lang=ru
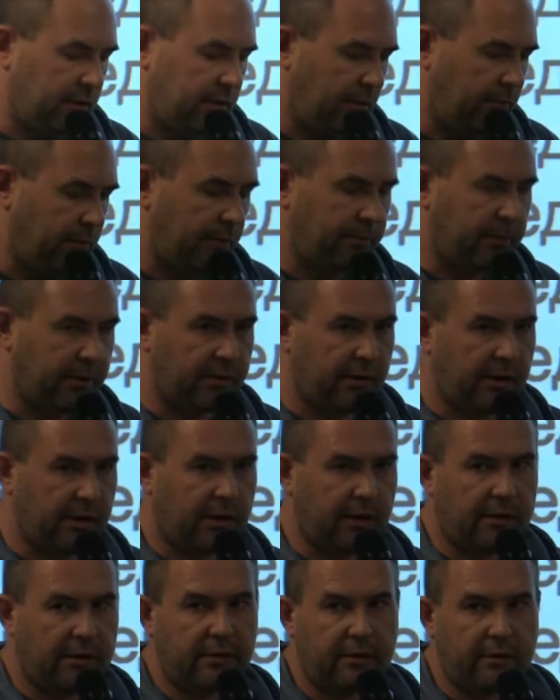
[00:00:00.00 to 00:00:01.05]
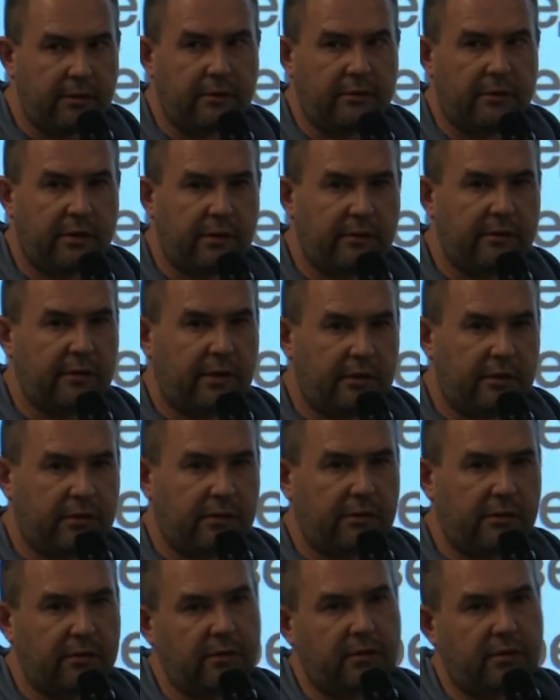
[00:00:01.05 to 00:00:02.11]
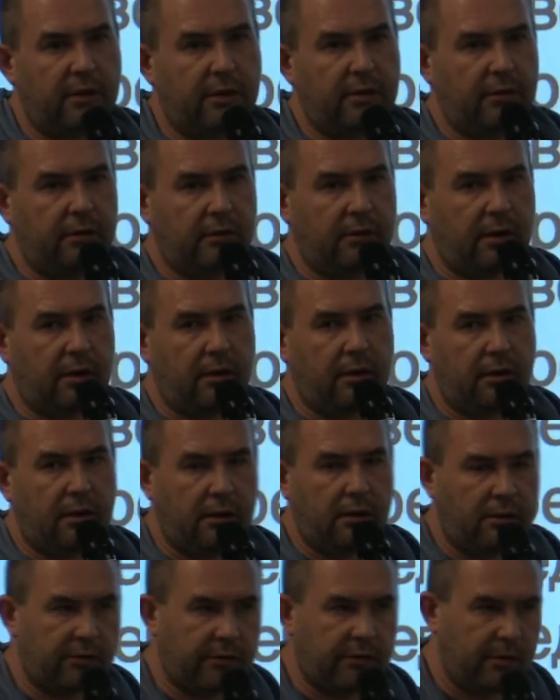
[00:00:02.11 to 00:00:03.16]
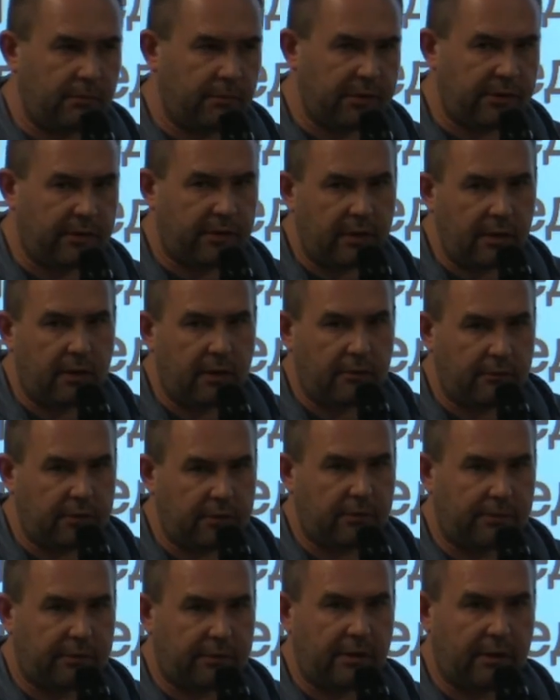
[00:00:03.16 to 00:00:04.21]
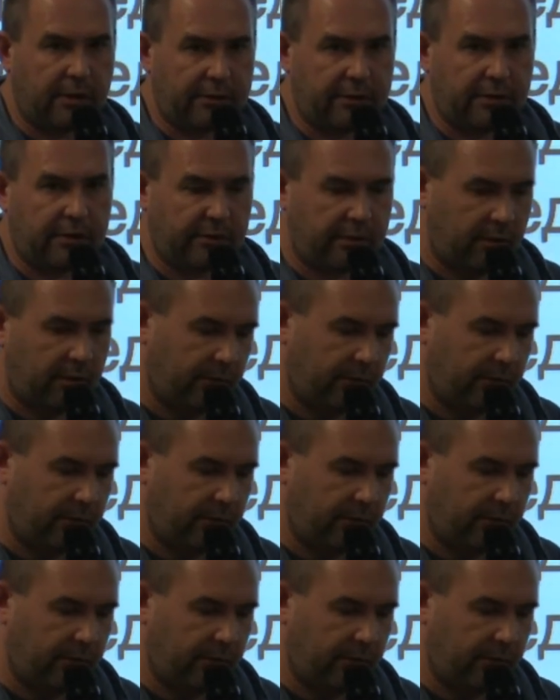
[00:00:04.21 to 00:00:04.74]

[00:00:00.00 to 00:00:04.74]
любопытная картина. Но надо сказать, что, к сожалению, на русском материале, вот, собственно, российская